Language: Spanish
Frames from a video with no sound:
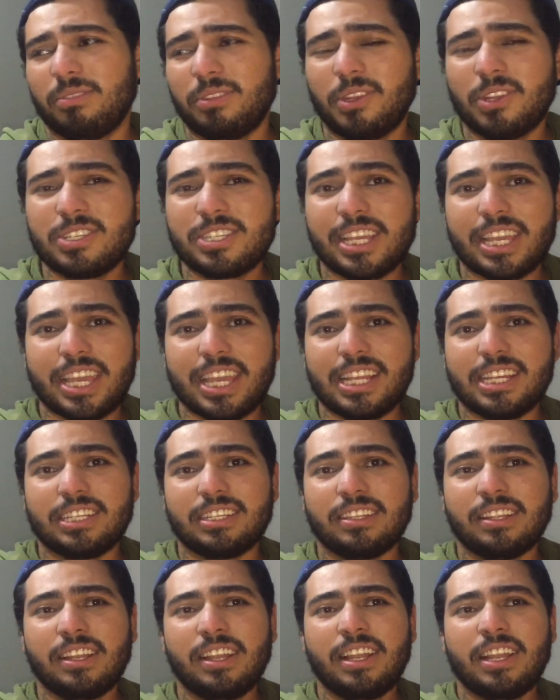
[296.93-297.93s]
no sé
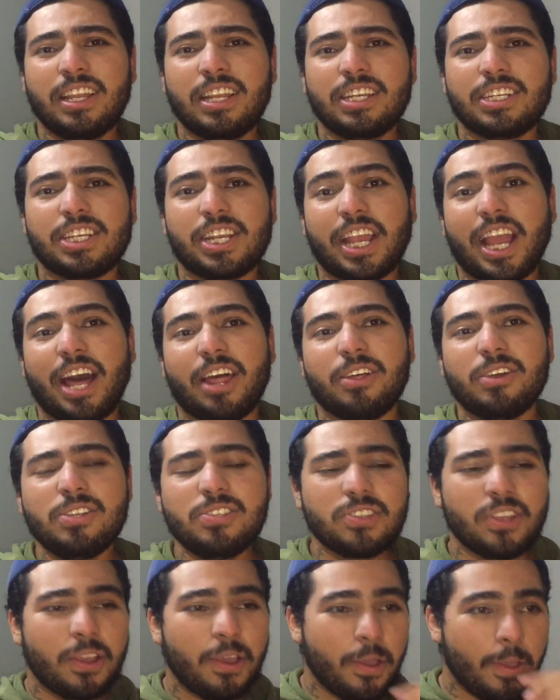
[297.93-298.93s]
quién
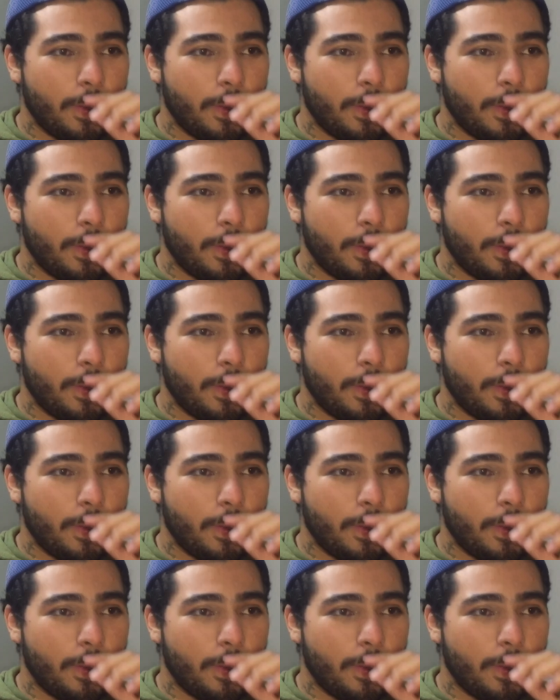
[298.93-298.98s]
chingados.